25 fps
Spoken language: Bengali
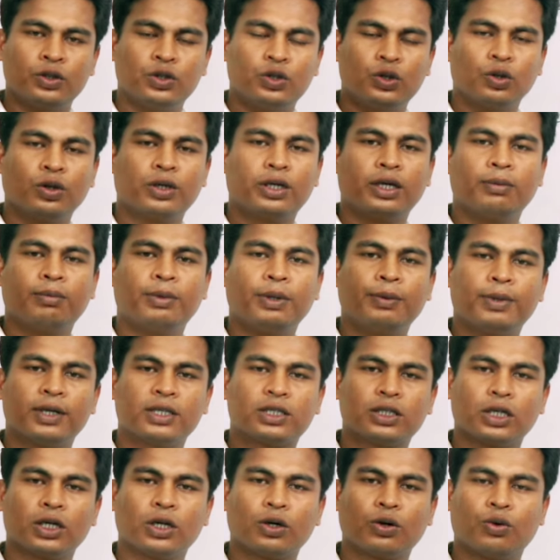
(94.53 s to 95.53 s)
ঝুঁকি
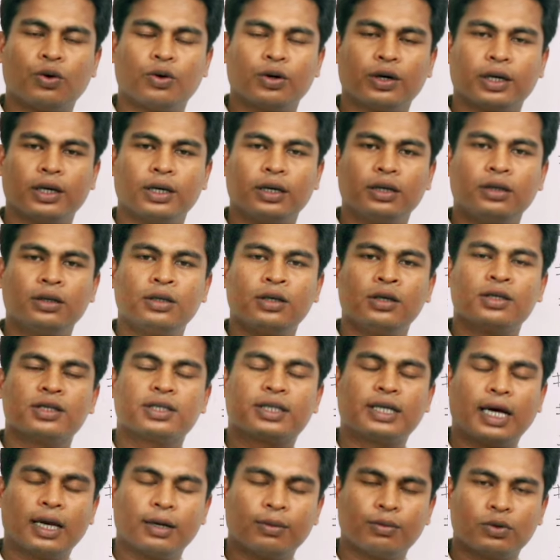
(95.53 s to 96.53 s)
বিবেচনা করে
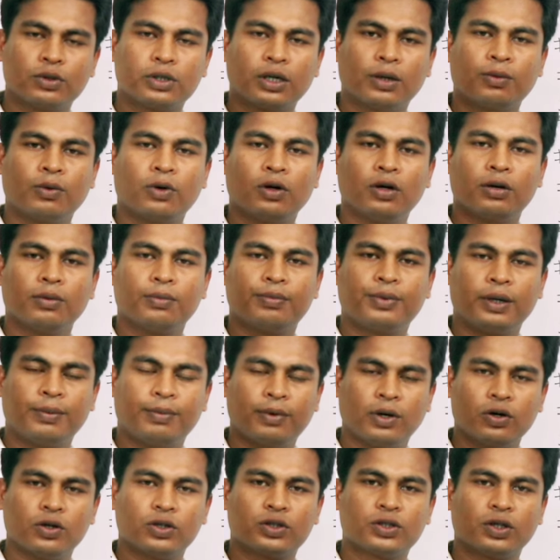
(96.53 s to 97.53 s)
সালবোটামল
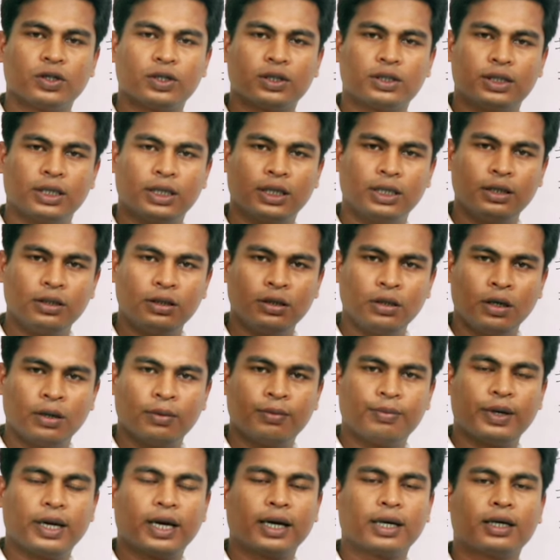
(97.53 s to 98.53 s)
প্রিপারেশনটি
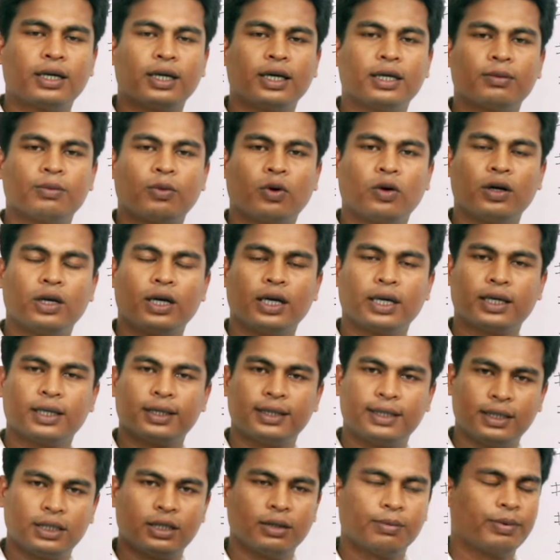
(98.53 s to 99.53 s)
প্রেগনেন্ট
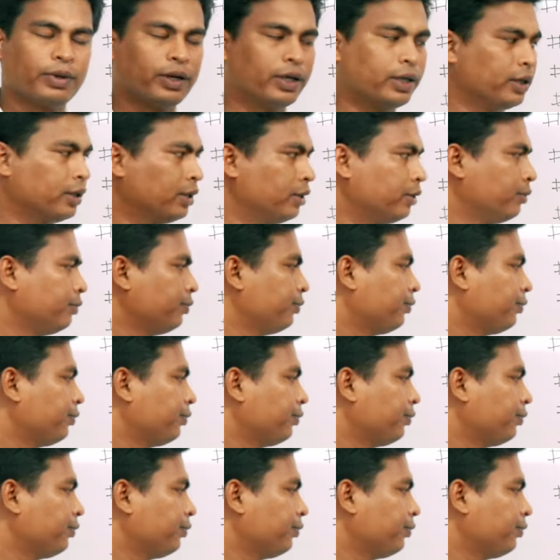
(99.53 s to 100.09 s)
মহিলাকে দিতে পারেন